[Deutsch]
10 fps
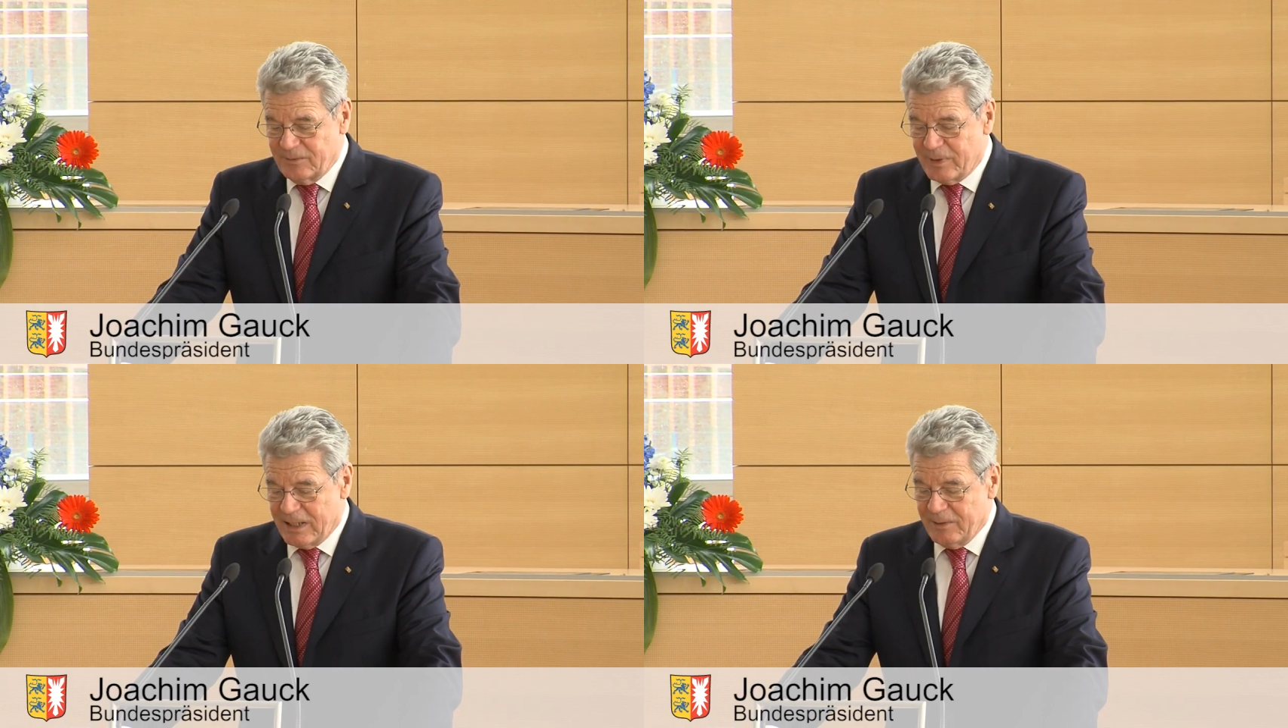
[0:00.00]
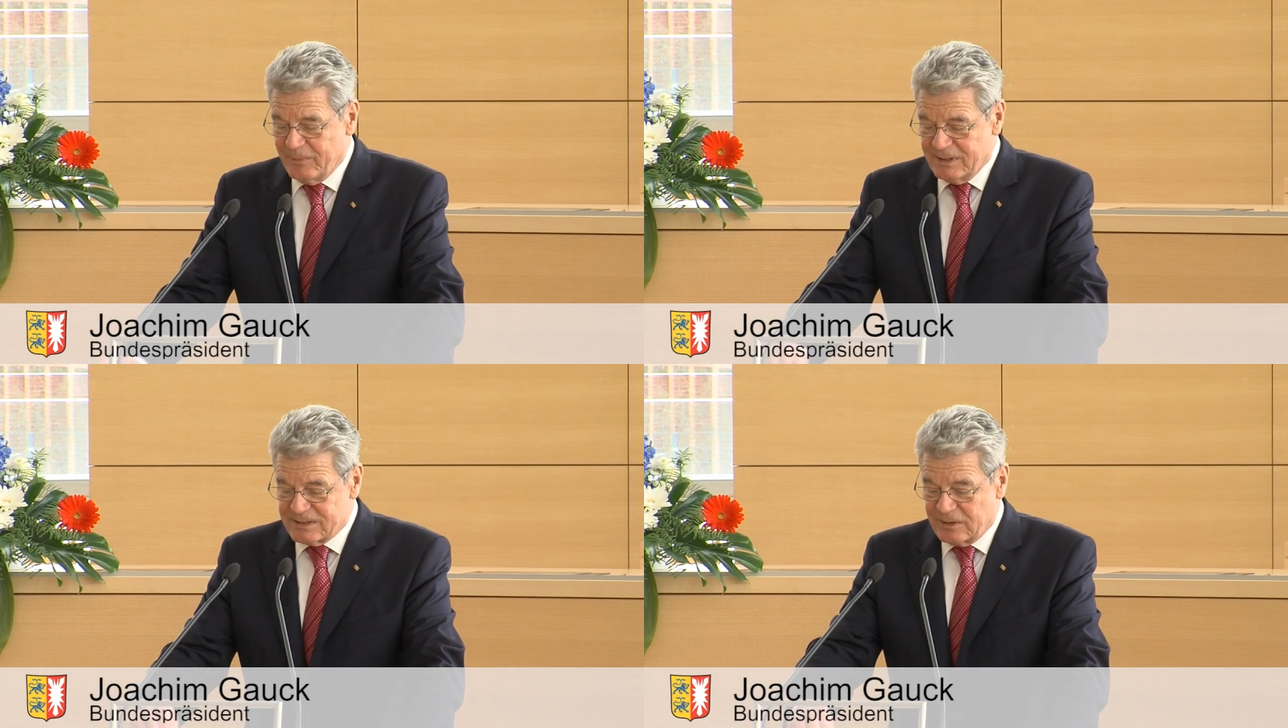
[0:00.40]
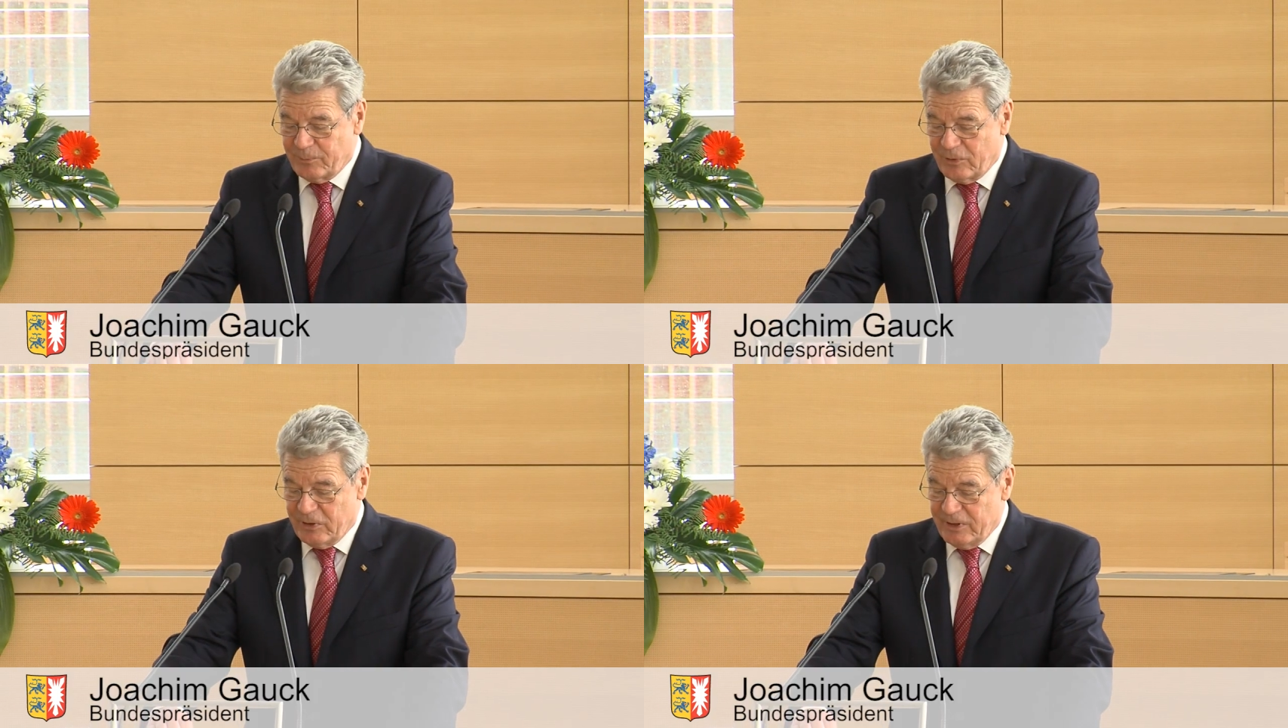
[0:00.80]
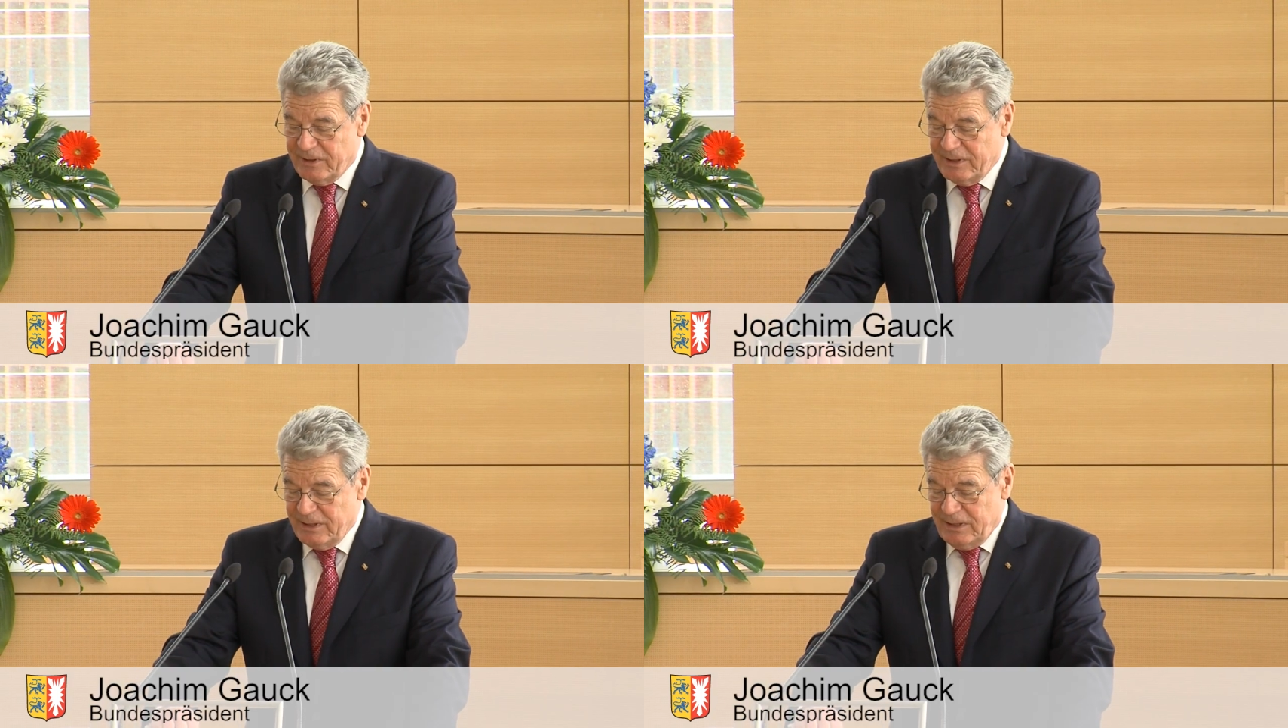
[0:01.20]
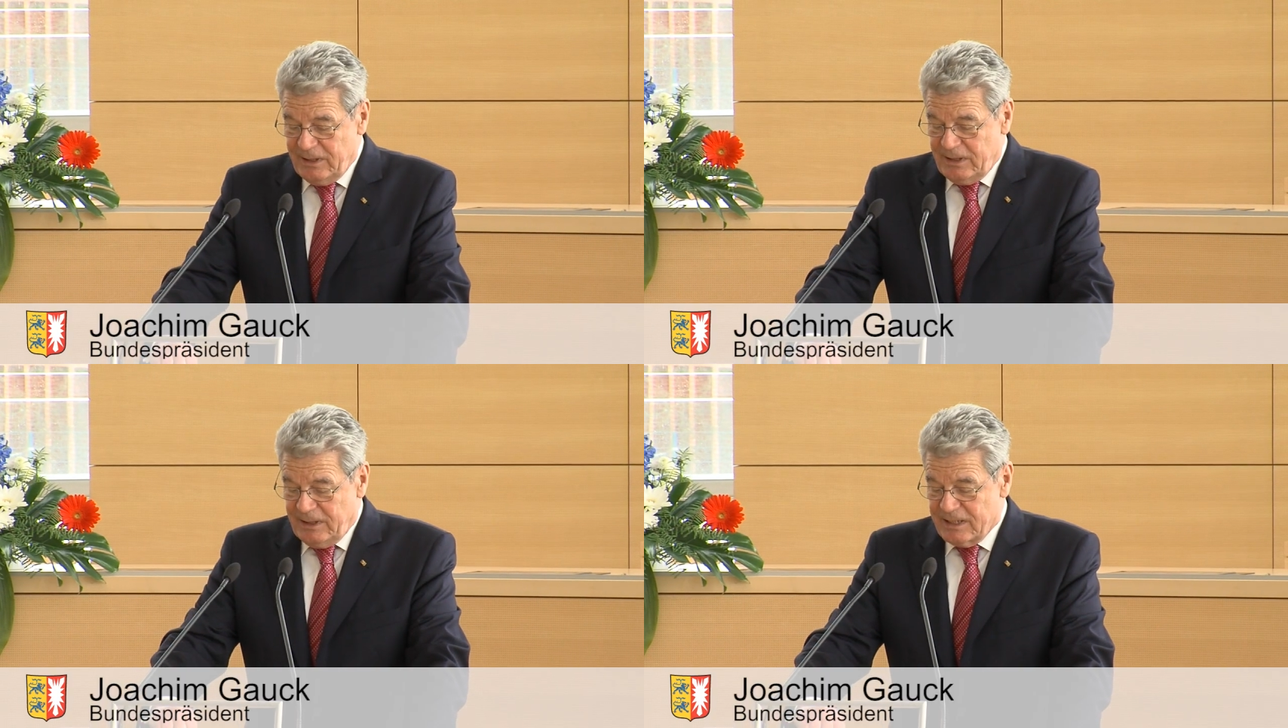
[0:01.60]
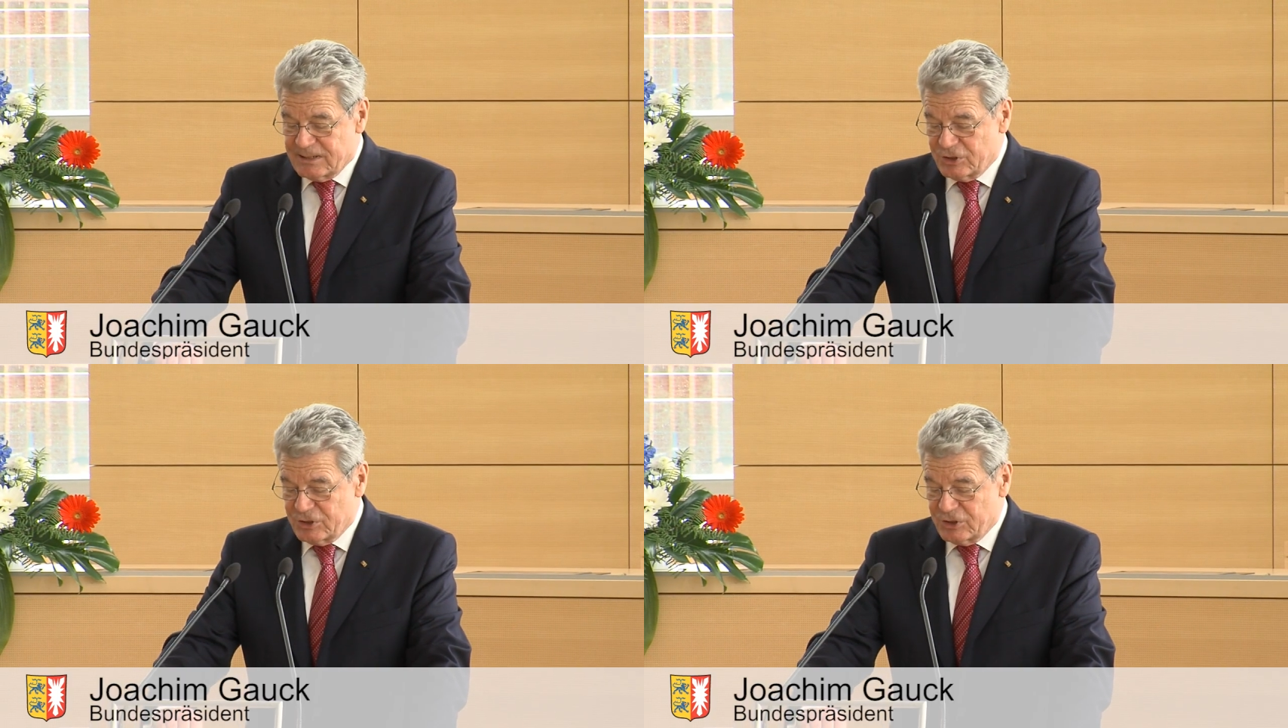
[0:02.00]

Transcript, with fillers: im Parlamentsgebäude. Das